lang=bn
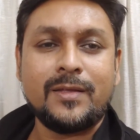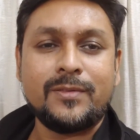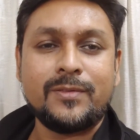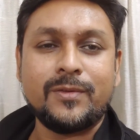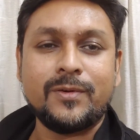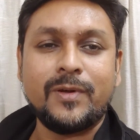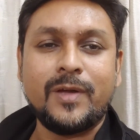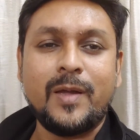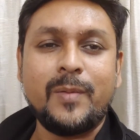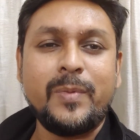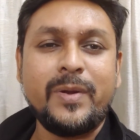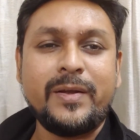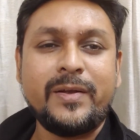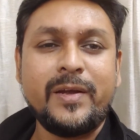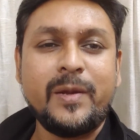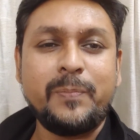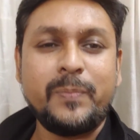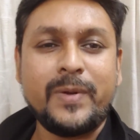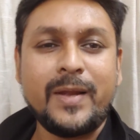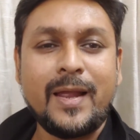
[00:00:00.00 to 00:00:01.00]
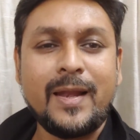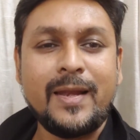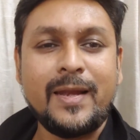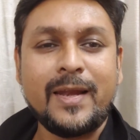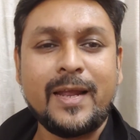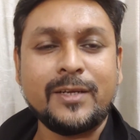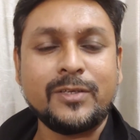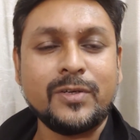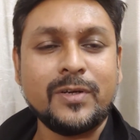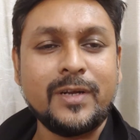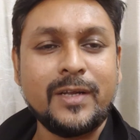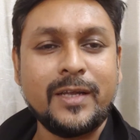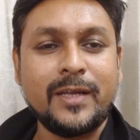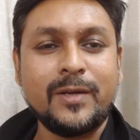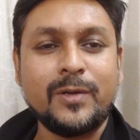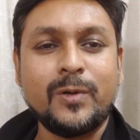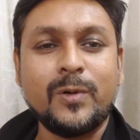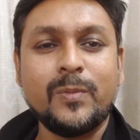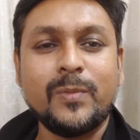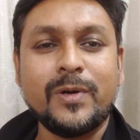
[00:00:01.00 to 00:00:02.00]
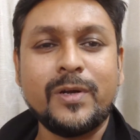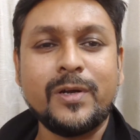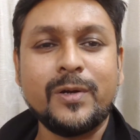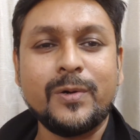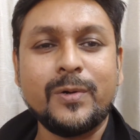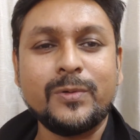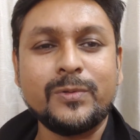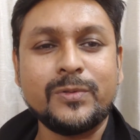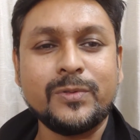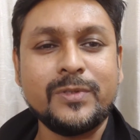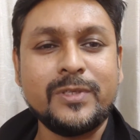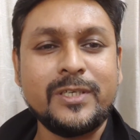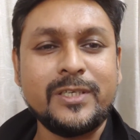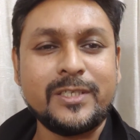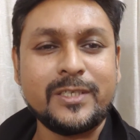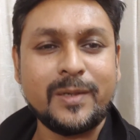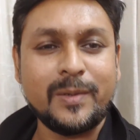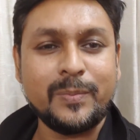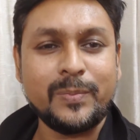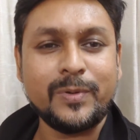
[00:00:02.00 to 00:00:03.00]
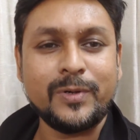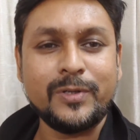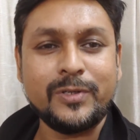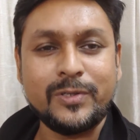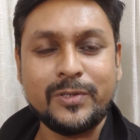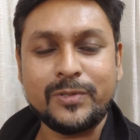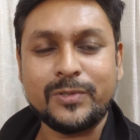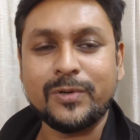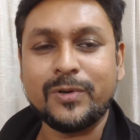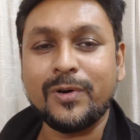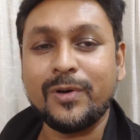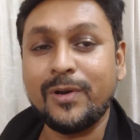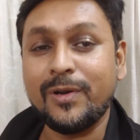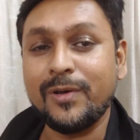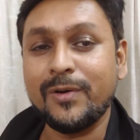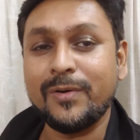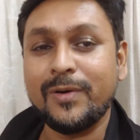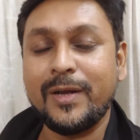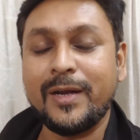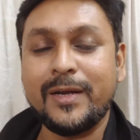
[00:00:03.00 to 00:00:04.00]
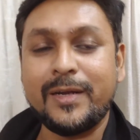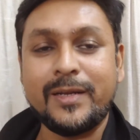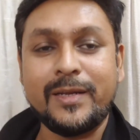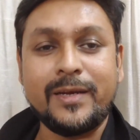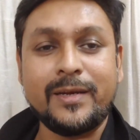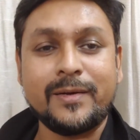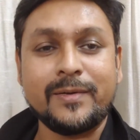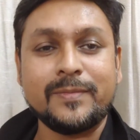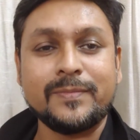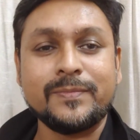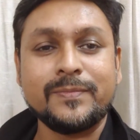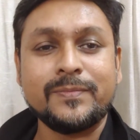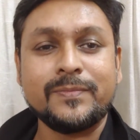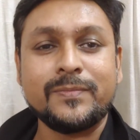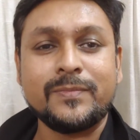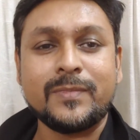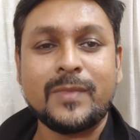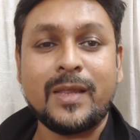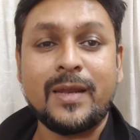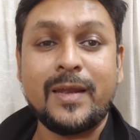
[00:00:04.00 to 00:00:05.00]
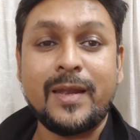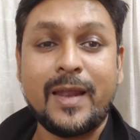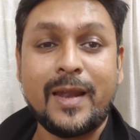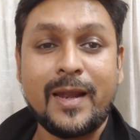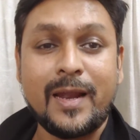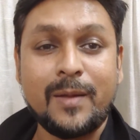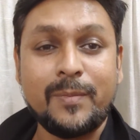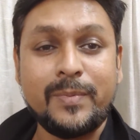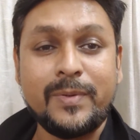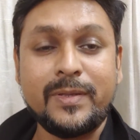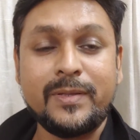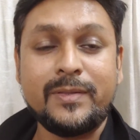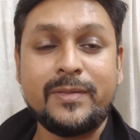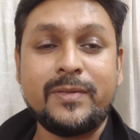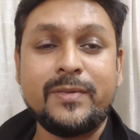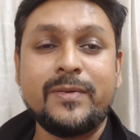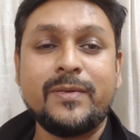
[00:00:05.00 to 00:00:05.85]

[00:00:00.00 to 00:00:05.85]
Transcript: তো এমিট্রিপটাইলিন আসলে ঘুমের ঔষধ হিসাবে পরিচিত হলেও এটির নানাবিধ